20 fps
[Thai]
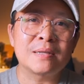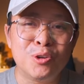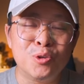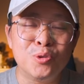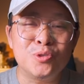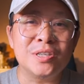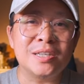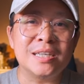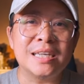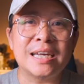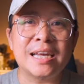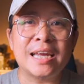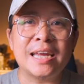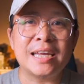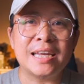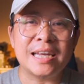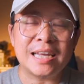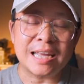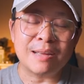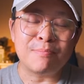รู้สึกยังไง
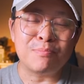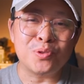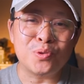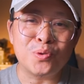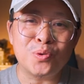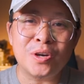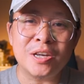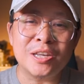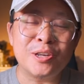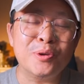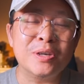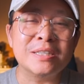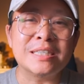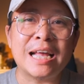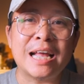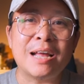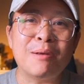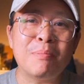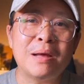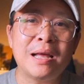กับตัว EOS
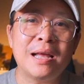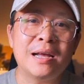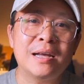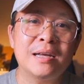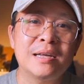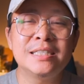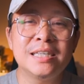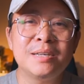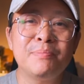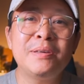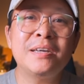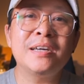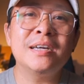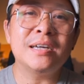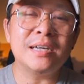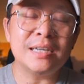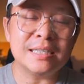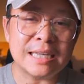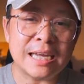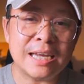R บ้างซึ่งพี่ก็
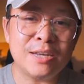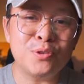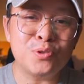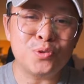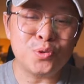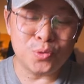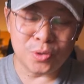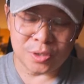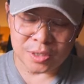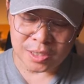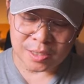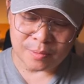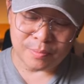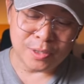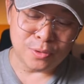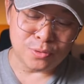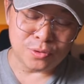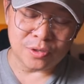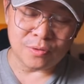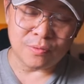เคยใช้อยู่ช่วงหนึ่ง
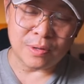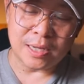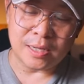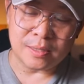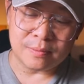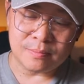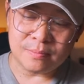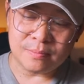พี่รู้สึกว่า